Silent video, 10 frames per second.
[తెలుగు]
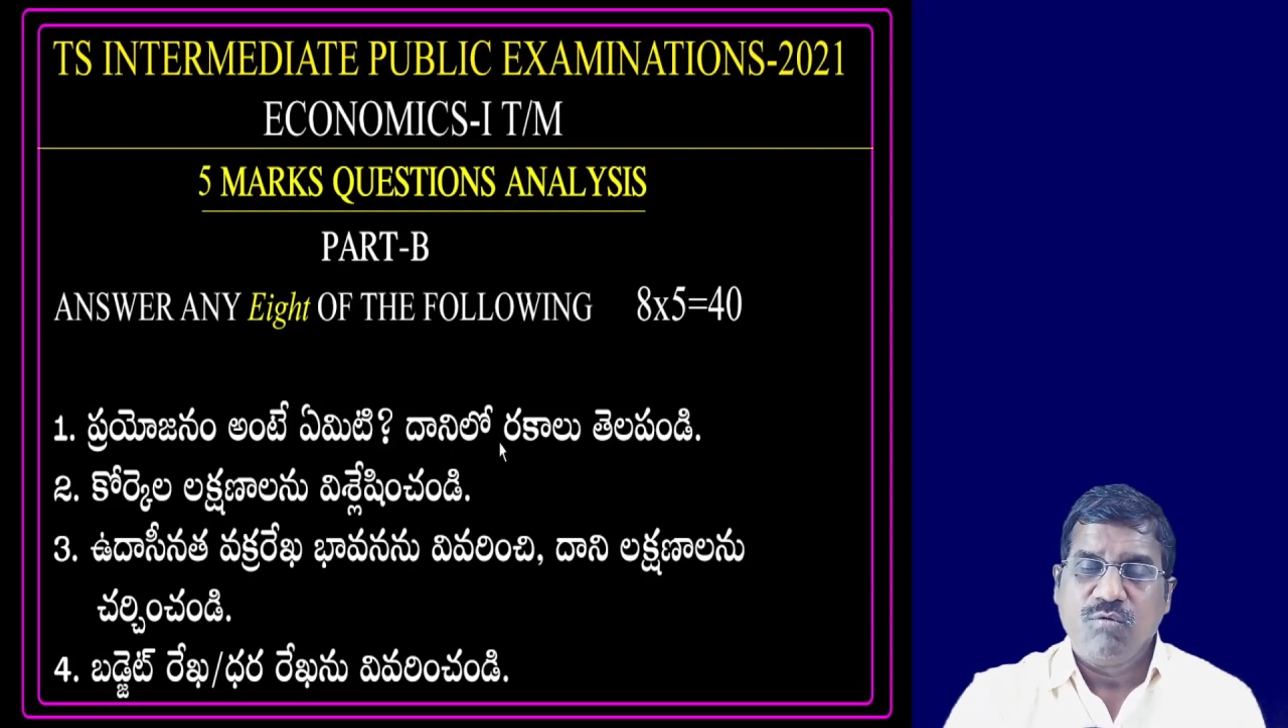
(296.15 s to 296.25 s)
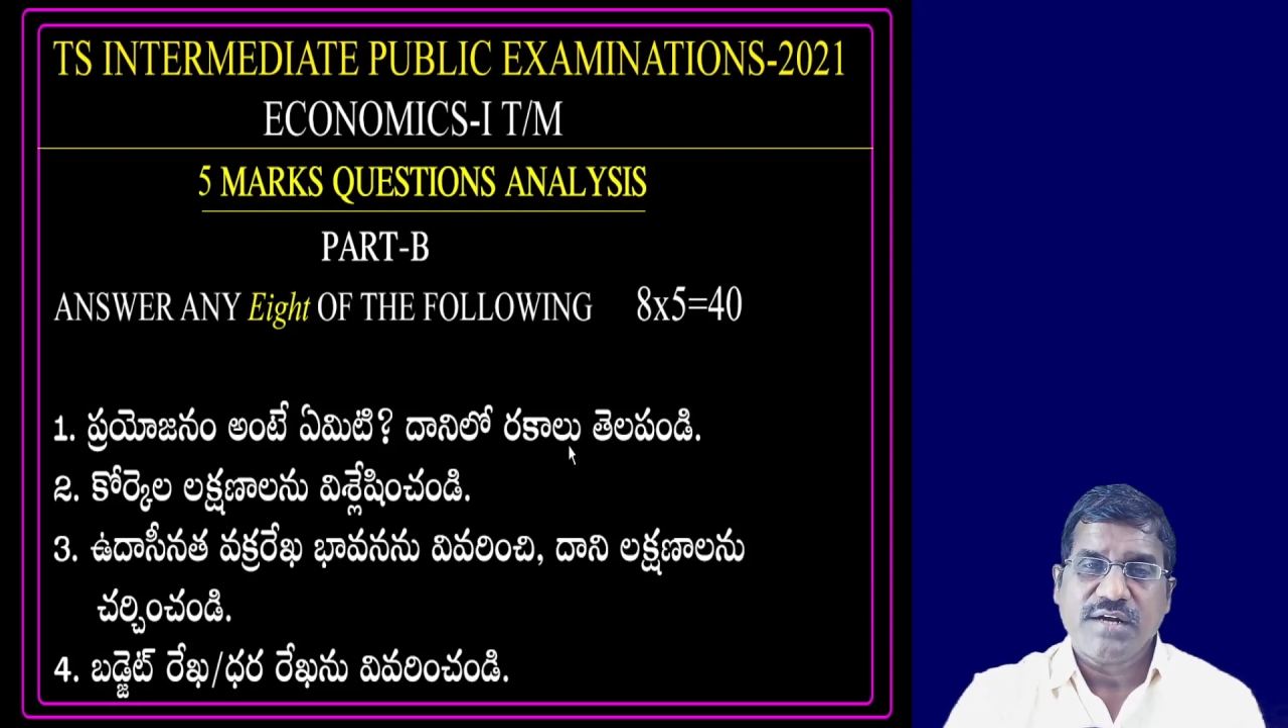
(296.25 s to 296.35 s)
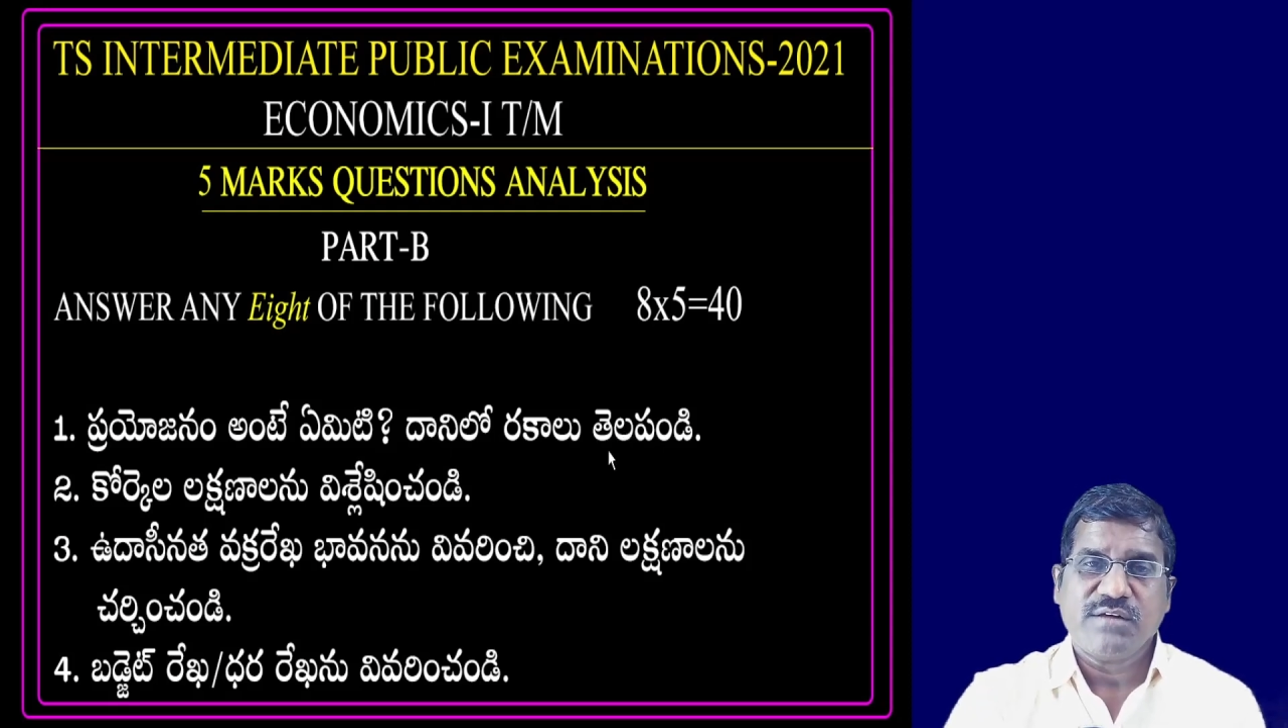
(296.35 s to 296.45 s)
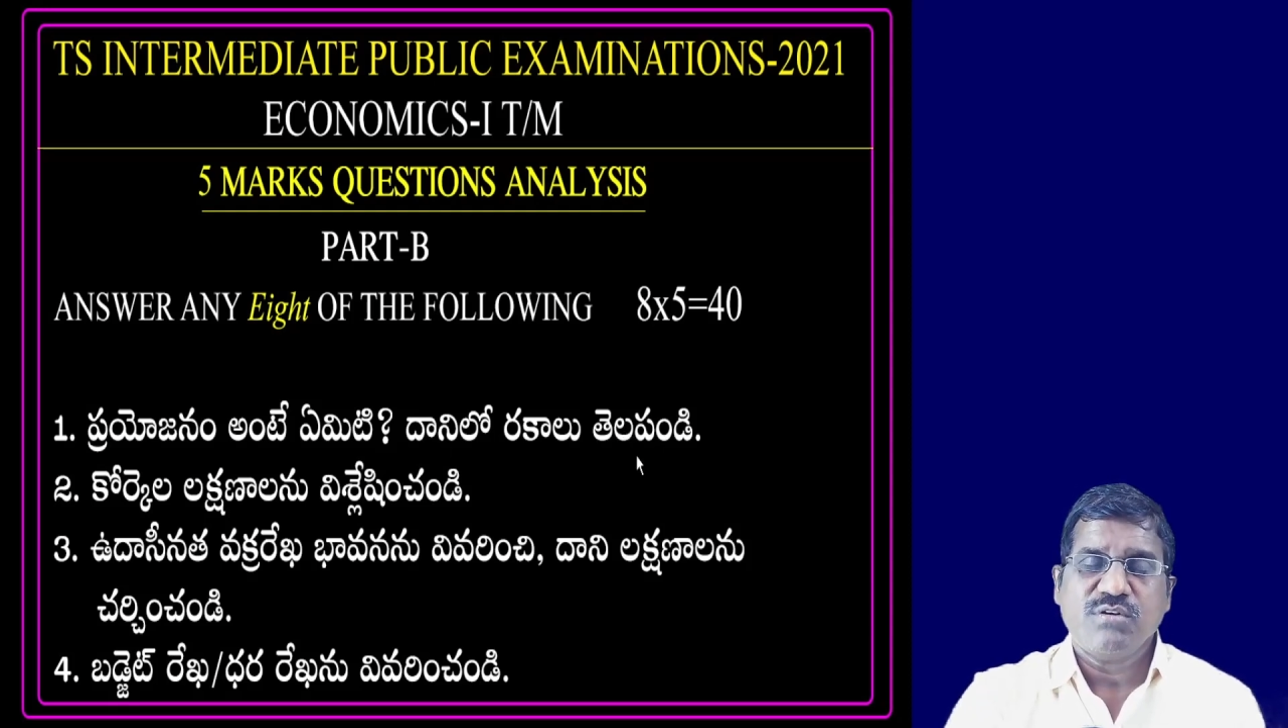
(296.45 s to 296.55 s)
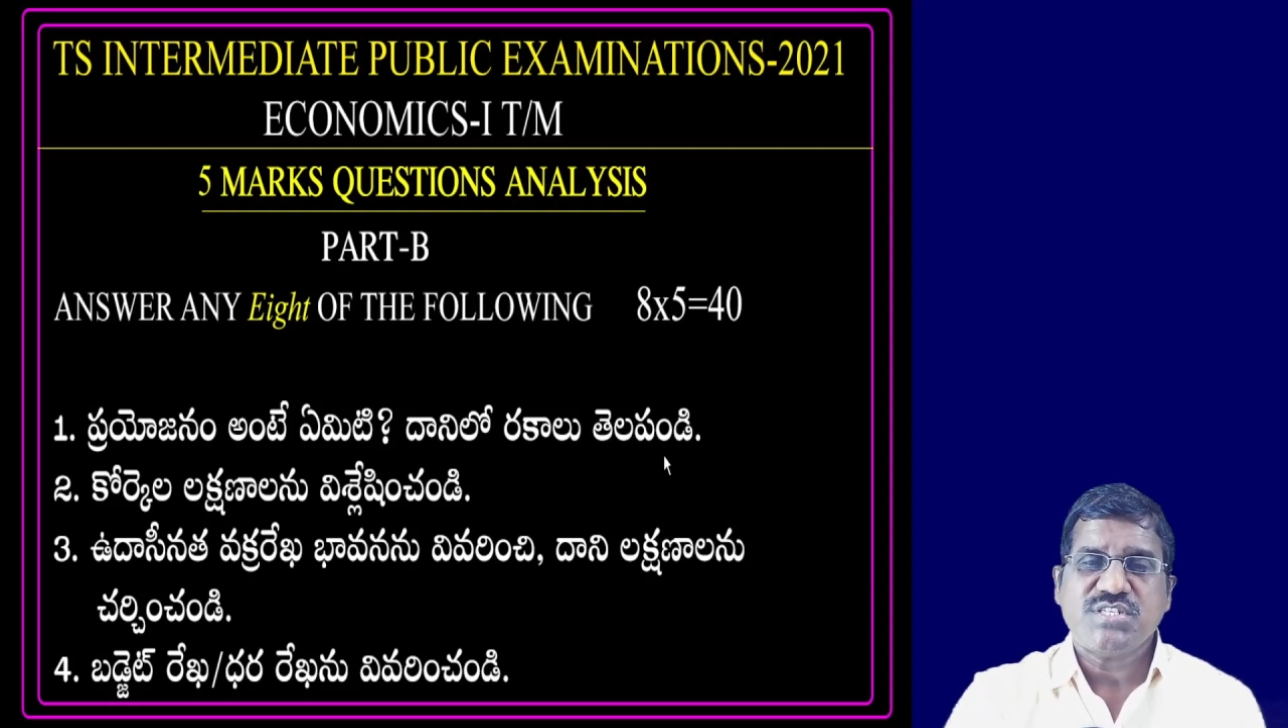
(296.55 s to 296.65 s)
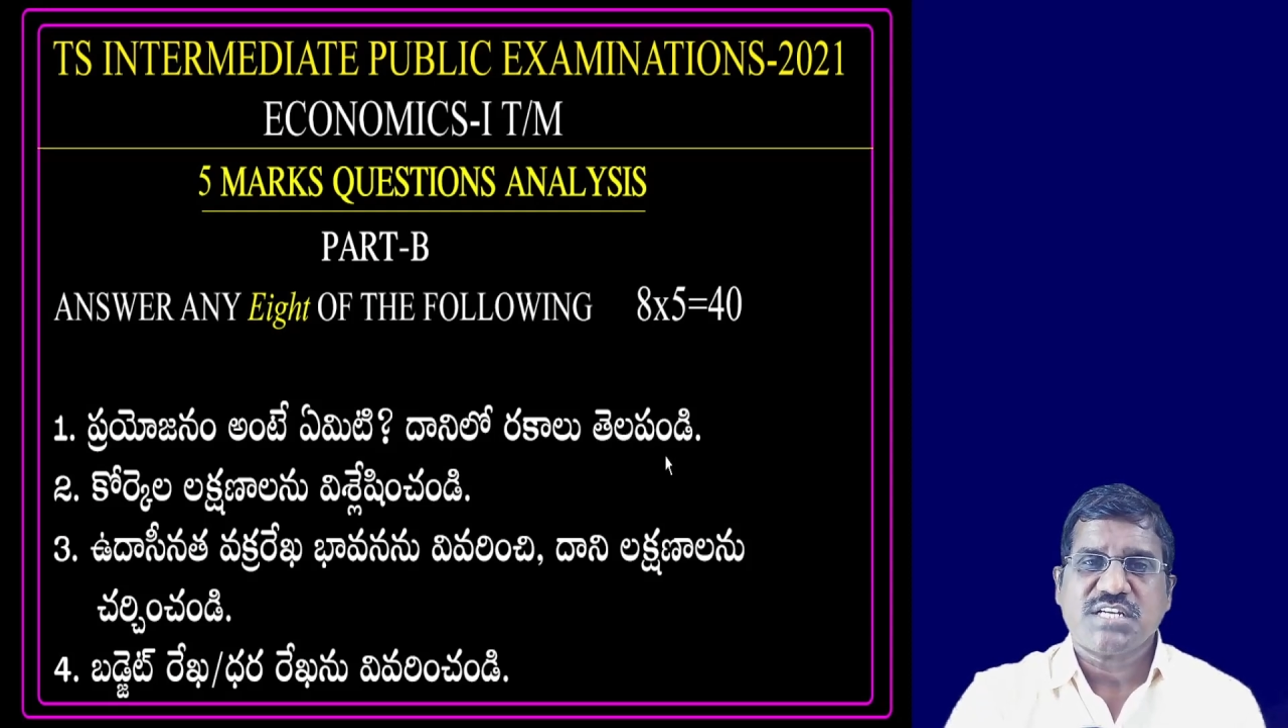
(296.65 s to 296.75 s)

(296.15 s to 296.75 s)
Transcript: వాటి గురించి